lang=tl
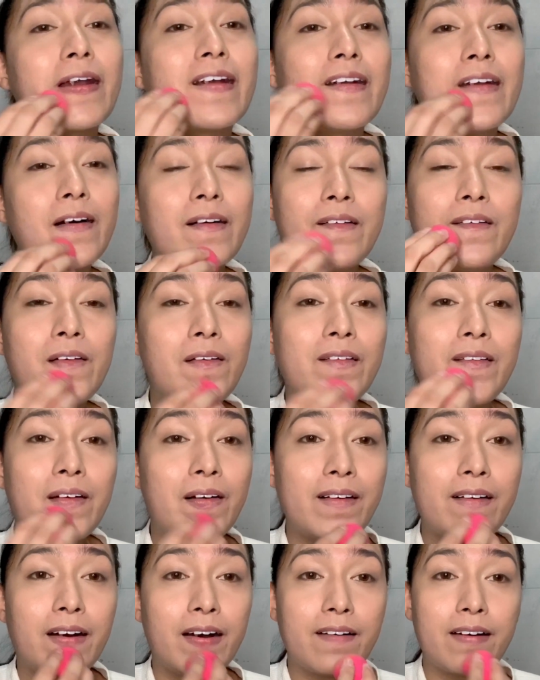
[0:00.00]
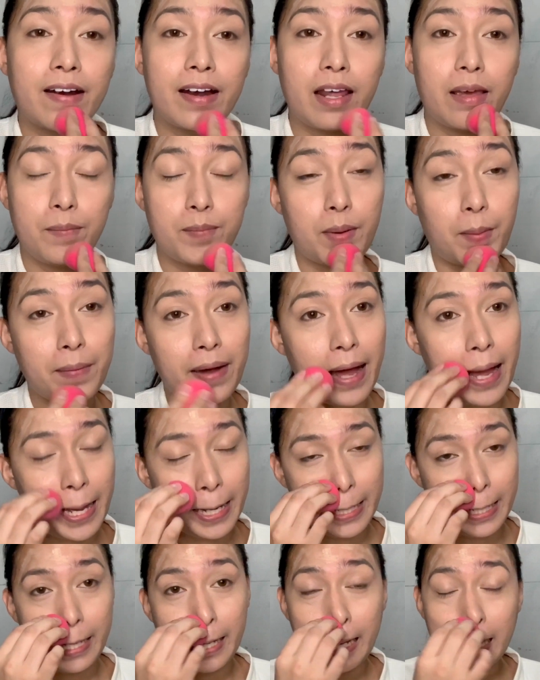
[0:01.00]
akong
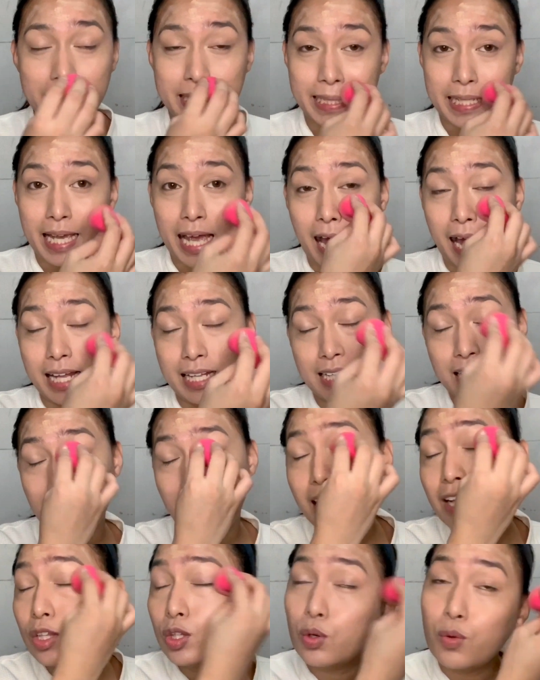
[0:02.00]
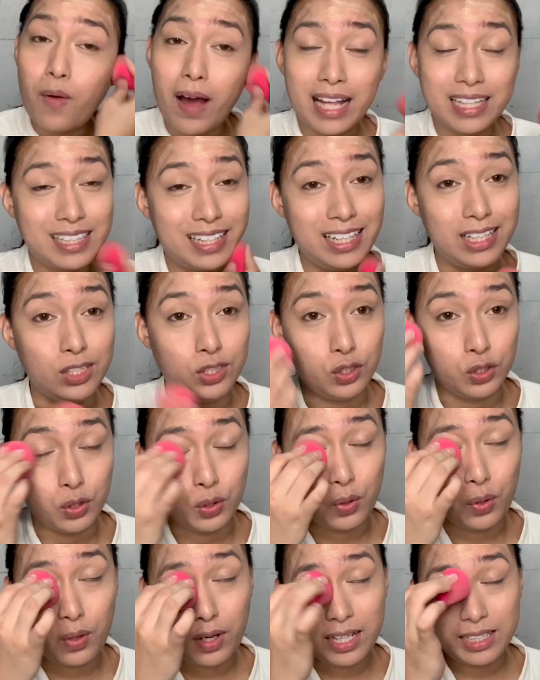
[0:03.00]
ibabahaging kasiyahan at tuwa sa inyo
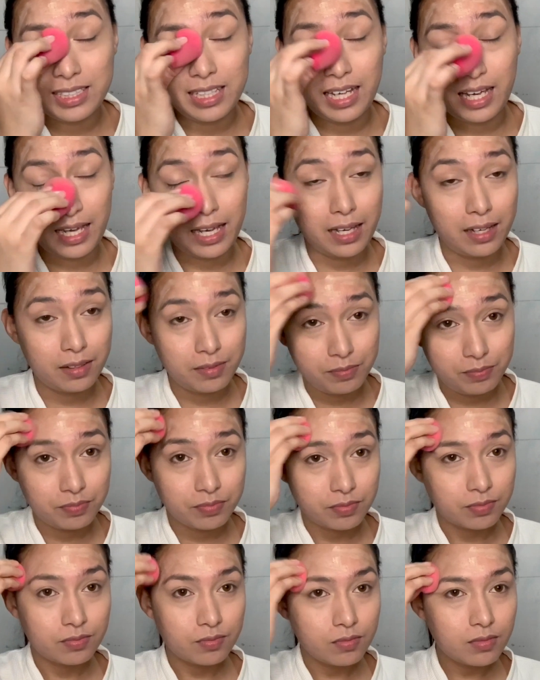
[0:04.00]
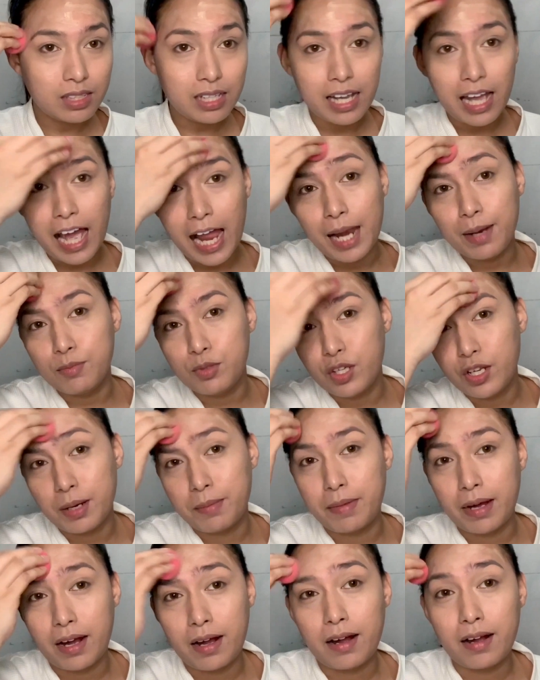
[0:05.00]
kasi alam niyo
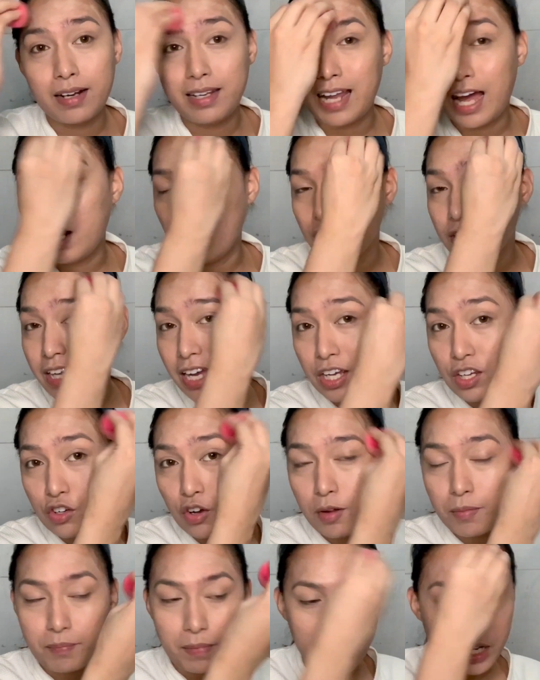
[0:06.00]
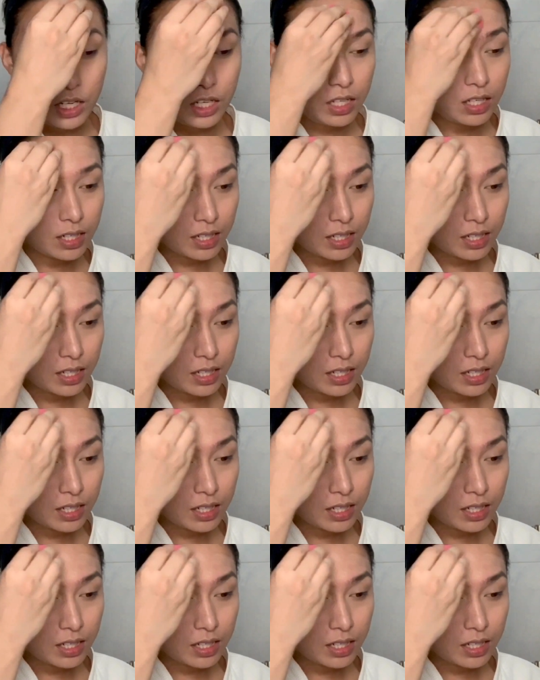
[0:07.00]
namang lalot ngayon, balik